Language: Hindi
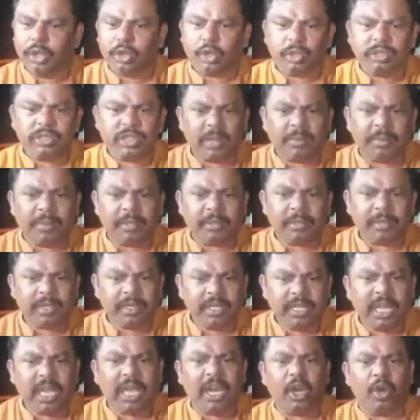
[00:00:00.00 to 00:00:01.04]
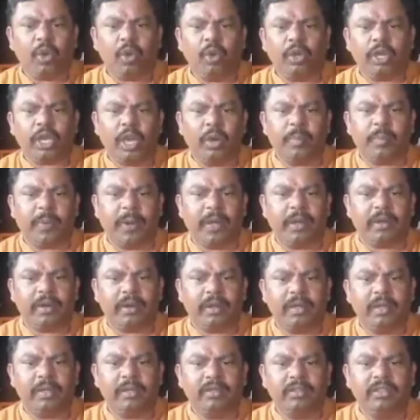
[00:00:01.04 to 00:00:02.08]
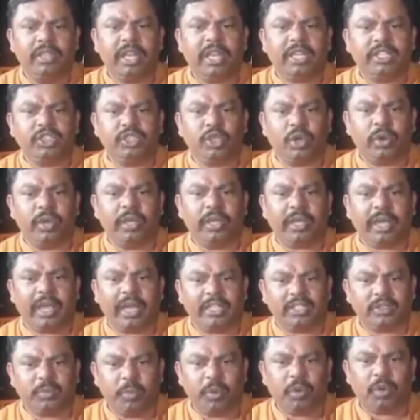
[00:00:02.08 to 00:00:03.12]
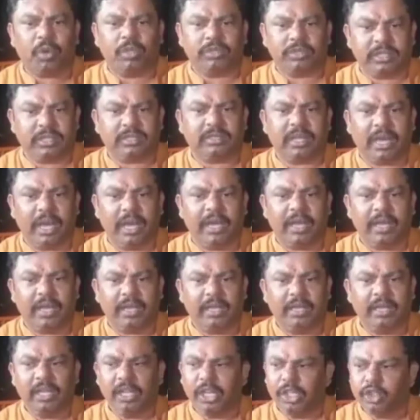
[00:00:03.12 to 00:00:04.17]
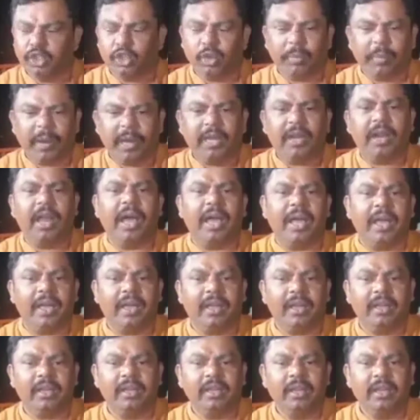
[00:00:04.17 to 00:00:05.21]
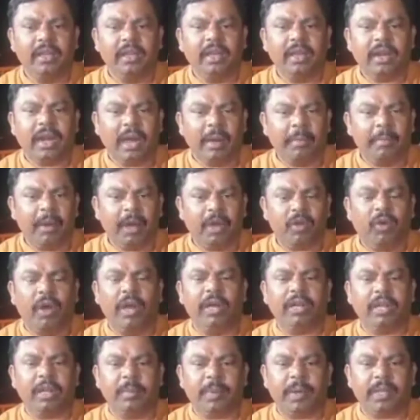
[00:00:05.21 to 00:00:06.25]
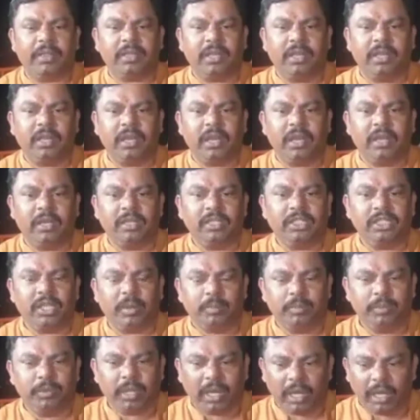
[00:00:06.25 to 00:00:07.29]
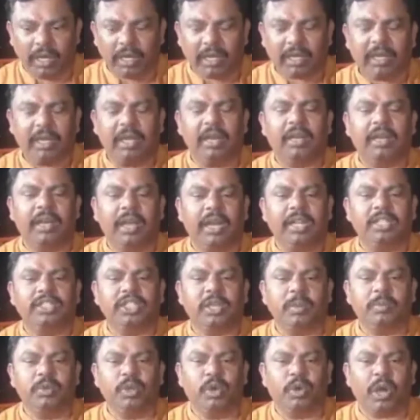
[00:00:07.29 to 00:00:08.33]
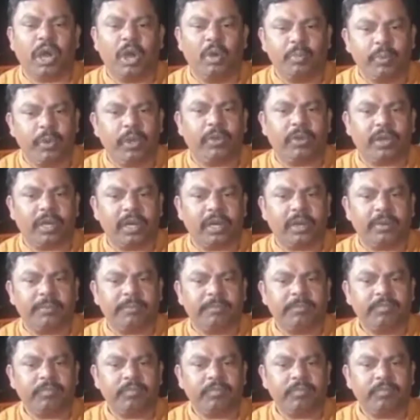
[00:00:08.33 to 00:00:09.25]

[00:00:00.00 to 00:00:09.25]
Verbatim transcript: तो जब ये लोगों के ऊपर देशद्रोही केस बुक हो सकता है जो महिलाएं राम भगवान के प्रति शब्द अलग गलत शब्दों का उपयोग करें